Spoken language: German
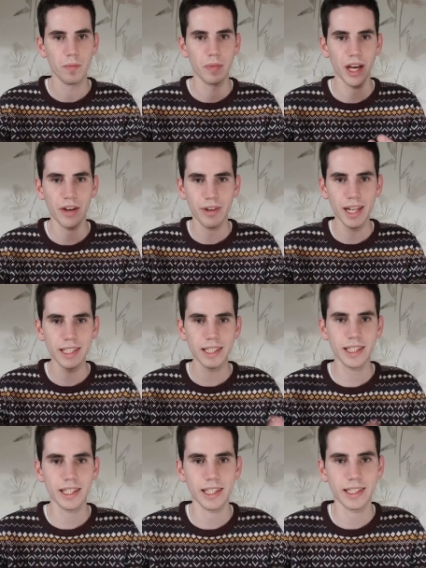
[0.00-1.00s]
Nach
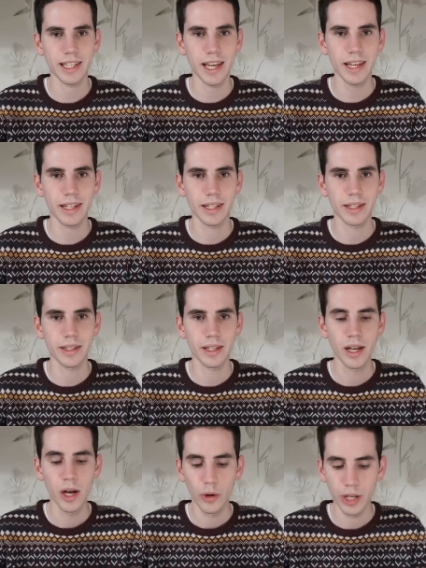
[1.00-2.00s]
welchen Kriterien
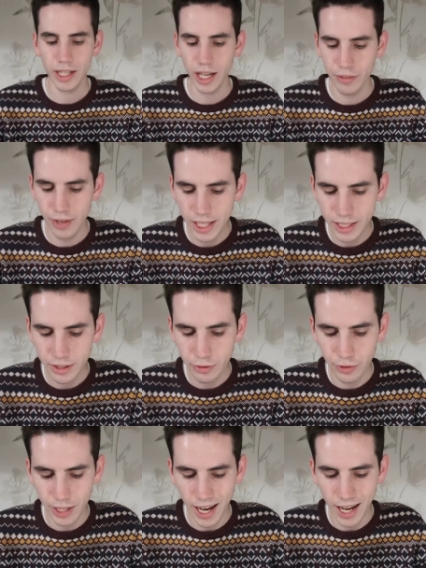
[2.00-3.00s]
oder nach welchen
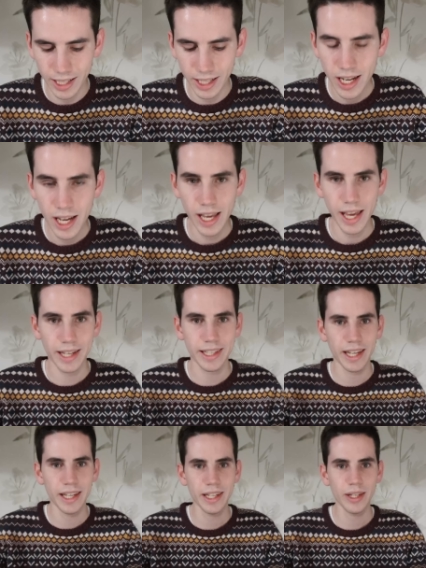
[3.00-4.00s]
Fragen
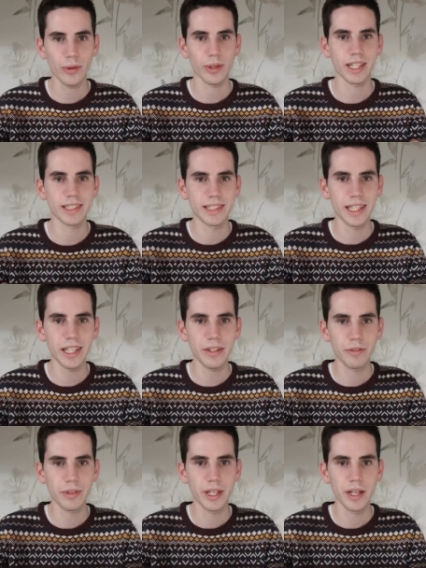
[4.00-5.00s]
erkennen oder
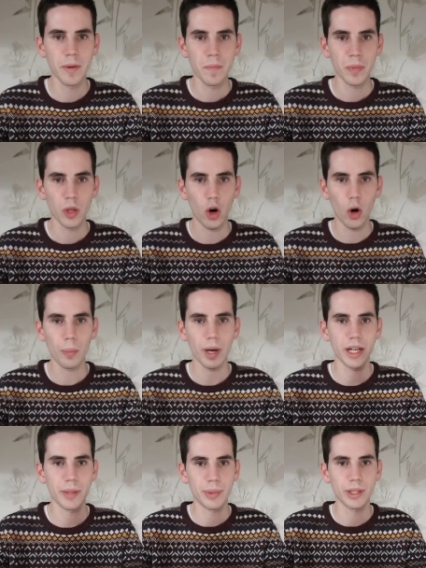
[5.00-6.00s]
sehen wir, ob
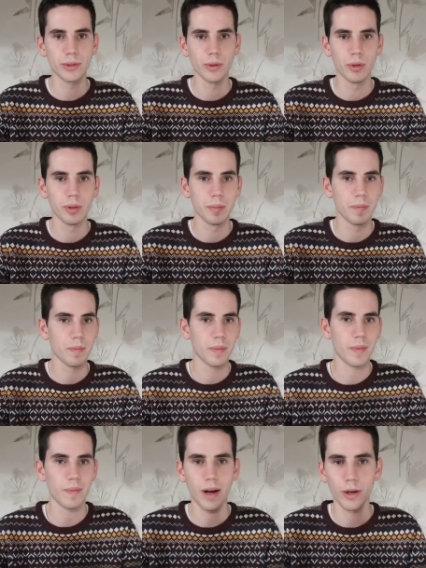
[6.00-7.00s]
eine Person
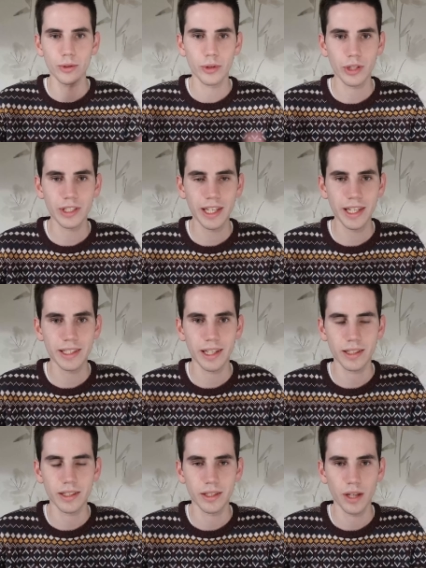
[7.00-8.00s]
Autorität
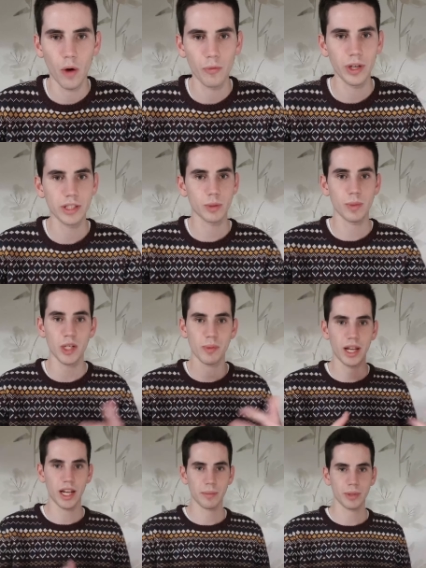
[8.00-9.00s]
hat. Ob wir zum
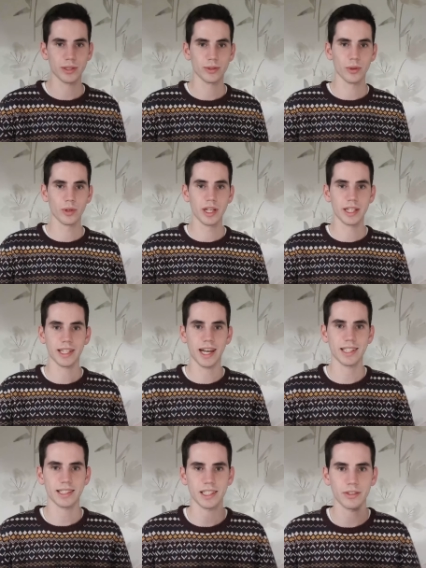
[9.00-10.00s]
Beispiel einer Person in
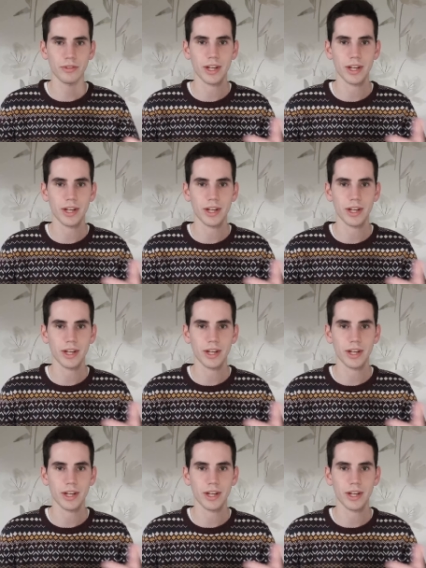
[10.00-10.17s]
geistlichen